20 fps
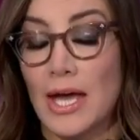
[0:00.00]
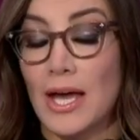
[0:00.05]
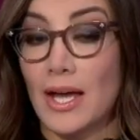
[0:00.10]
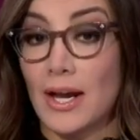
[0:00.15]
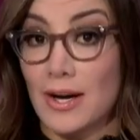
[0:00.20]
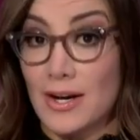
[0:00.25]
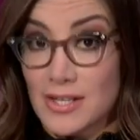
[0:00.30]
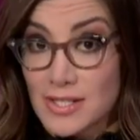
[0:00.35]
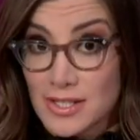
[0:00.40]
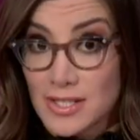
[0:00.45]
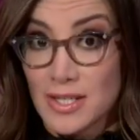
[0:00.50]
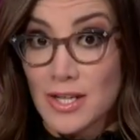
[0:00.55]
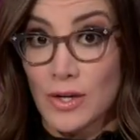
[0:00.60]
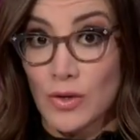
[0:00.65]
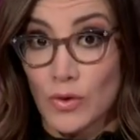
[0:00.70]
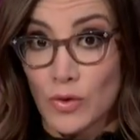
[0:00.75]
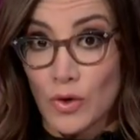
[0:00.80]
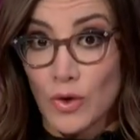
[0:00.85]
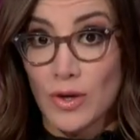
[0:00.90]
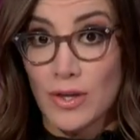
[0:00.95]
Ernestina
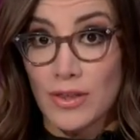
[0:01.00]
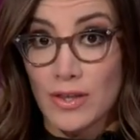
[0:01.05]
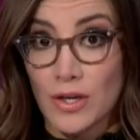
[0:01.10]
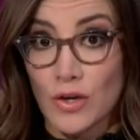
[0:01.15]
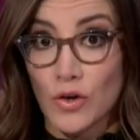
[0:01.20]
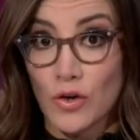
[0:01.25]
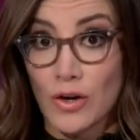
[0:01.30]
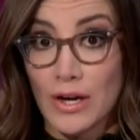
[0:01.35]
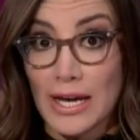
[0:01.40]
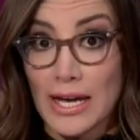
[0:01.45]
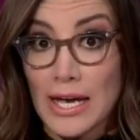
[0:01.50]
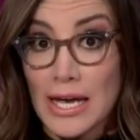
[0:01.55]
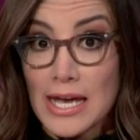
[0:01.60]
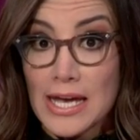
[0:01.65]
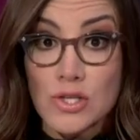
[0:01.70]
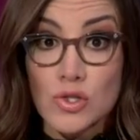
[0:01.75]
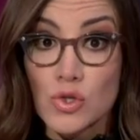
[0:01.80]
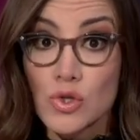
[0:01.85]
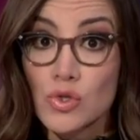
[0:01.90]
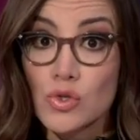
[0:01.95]
Godoy dijo que
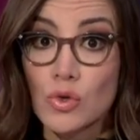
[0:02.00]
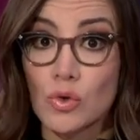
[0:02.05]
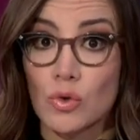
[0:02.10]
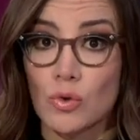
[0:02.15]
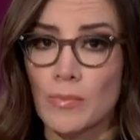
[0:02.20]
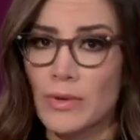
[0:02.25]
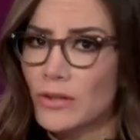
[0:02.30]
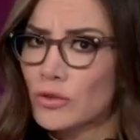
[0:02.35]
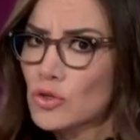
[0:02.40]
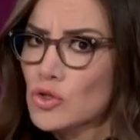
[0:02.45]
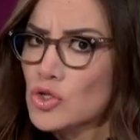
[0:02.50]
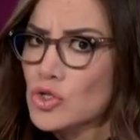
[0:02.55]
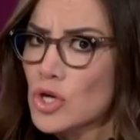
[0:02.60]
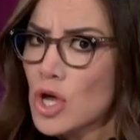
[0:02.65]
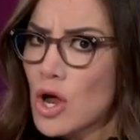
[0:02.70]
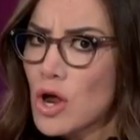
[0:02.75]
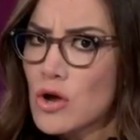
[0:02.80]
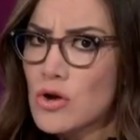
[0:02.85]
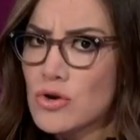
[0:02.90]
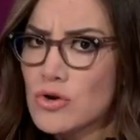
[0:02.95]
estos documentos
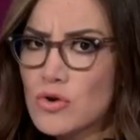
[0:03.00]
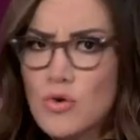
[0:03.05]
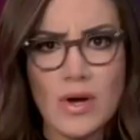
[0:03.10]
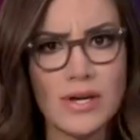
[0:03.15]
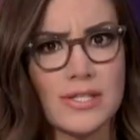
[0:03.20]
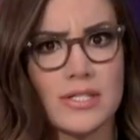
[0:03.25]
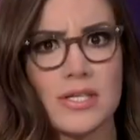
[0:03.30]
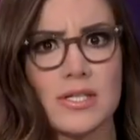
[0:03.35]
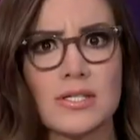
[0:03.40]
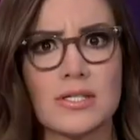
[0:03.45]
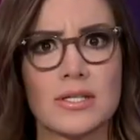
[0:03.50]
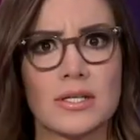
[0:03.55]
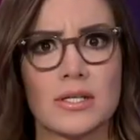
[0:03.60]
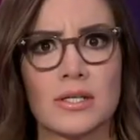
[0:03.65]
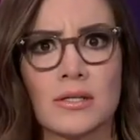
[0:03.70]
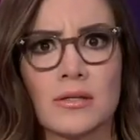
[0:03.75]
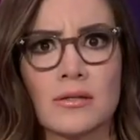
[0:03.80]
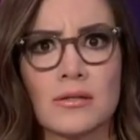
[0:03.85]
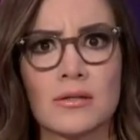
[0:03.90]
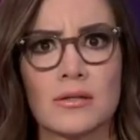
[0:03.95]
no
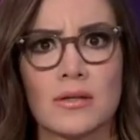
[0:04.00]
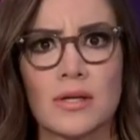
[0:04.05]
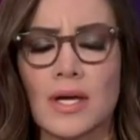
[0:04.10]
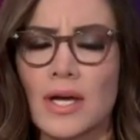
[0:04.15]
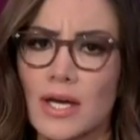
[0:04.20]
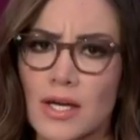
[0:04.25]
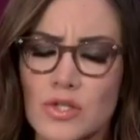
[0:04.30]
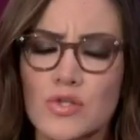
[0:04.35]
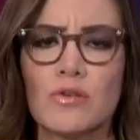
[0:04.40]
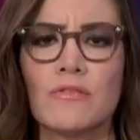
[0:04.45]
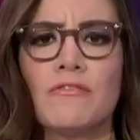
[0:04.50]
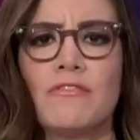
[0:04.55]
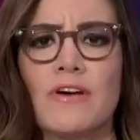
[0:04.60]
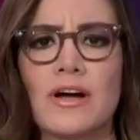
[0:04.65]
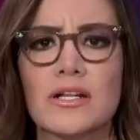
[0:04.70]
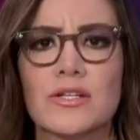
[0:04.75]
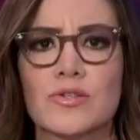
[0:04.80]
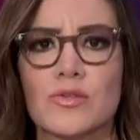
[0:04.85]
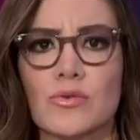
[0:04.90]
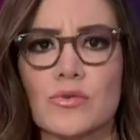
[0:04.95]
existen, que son
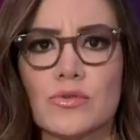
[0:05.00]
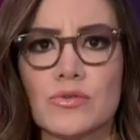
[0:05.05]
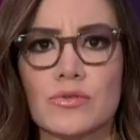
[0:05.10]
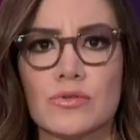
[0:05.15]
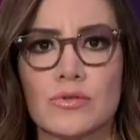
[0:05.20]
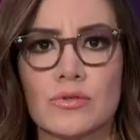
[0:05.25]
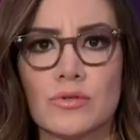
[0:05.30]
falsos